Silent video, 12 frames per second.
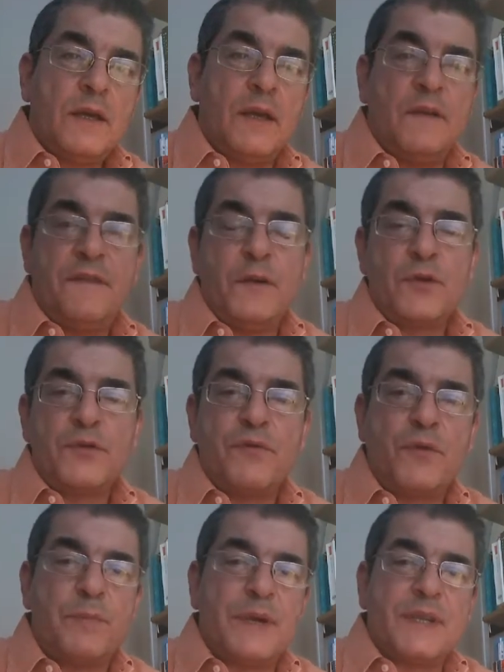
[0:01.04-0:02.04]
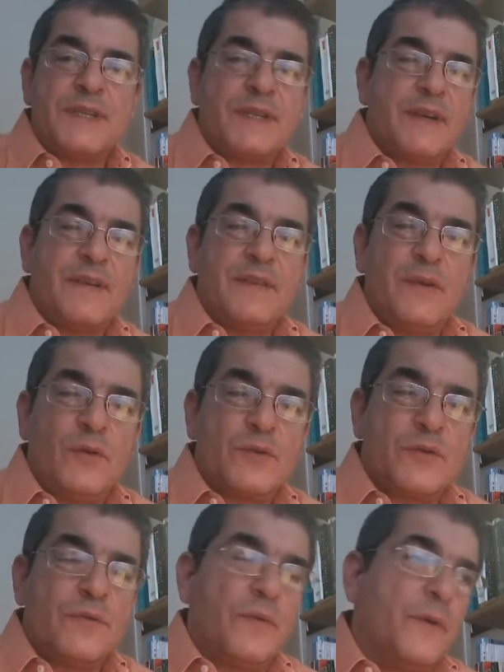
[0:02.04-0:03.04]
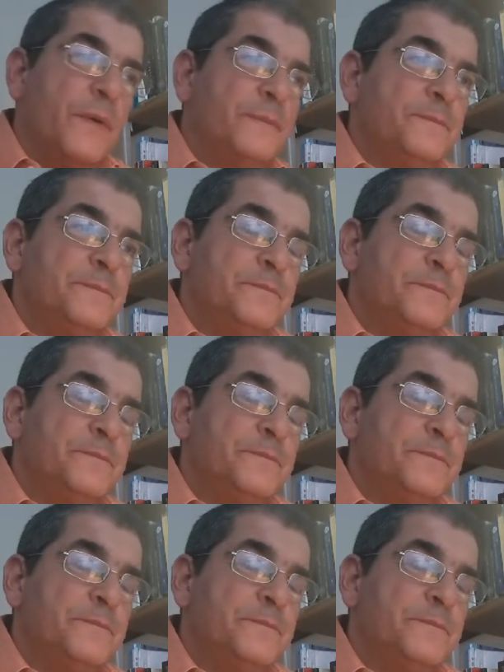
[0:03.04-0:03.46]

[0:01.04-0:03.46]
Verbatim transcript: Il filosofo, per essere filosofo,